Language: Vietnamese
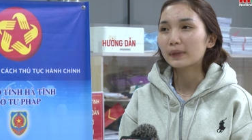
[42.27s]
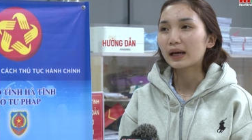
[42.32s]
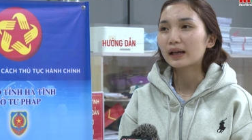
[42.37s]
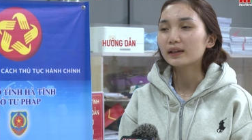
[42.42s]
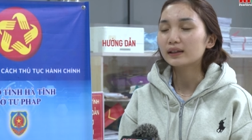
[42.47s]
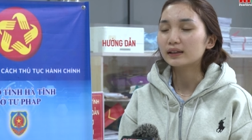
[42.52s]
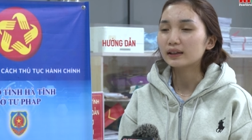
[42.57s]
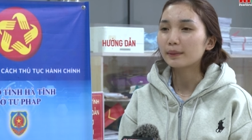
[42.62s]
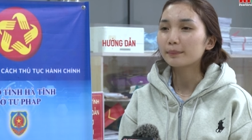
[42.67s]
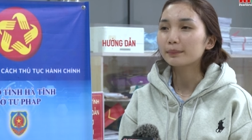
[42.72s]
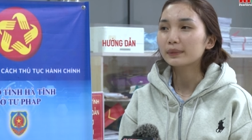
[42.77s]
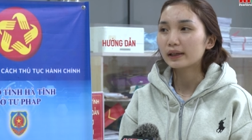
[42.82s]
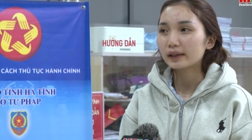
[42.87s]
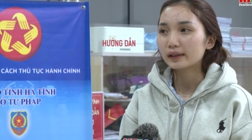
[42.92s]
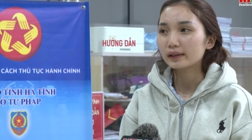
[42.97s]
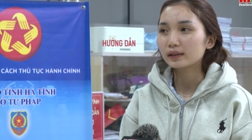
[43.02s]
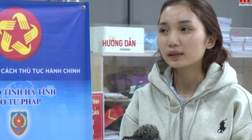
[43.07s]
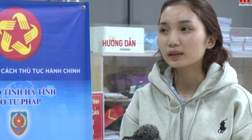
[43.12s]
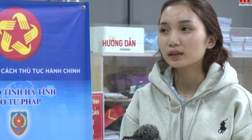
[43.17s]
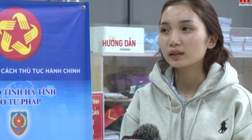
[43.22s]
3 đến 5
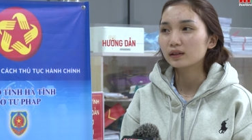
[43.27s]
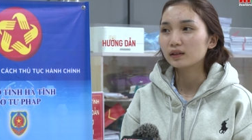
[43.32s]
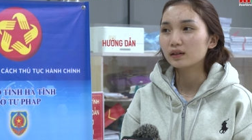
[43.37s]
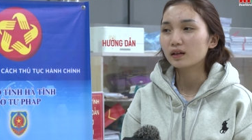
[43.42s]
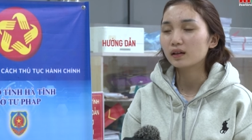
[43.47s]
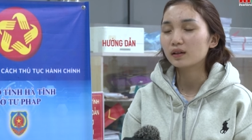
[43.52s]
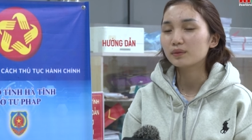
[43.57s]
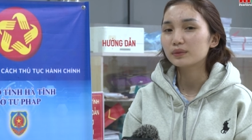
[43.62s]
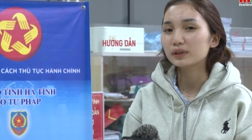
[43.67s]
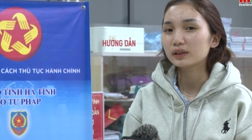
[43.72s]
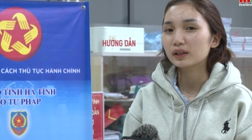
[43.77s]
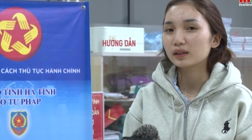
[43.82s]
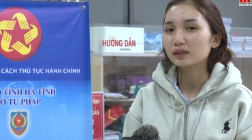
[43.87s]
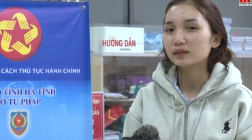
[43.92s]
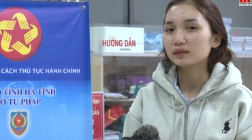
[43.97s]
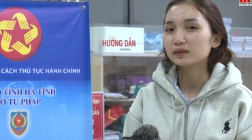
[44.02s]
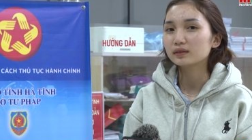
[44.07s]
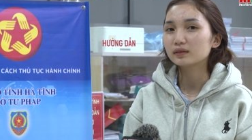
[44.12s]
ngày là, là mình đã